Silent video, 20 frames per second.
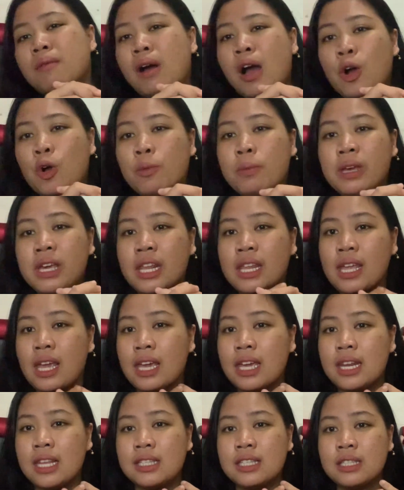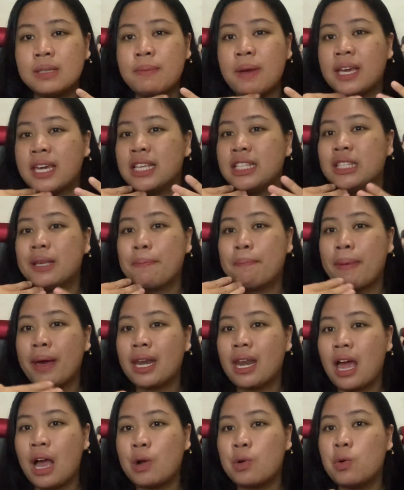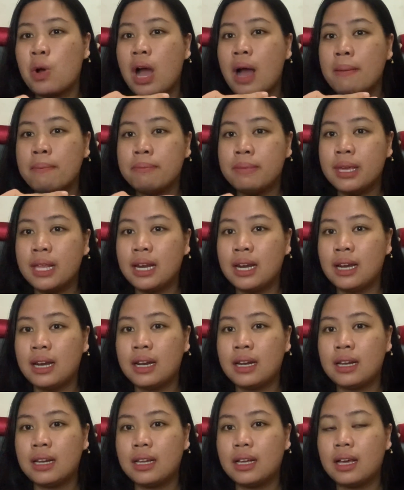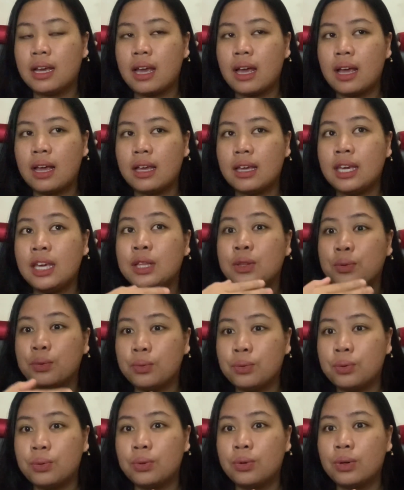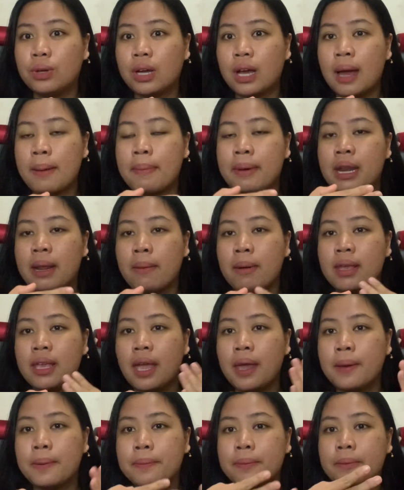aku pikirnya gini semakin cepat aku ambil itu apa namanya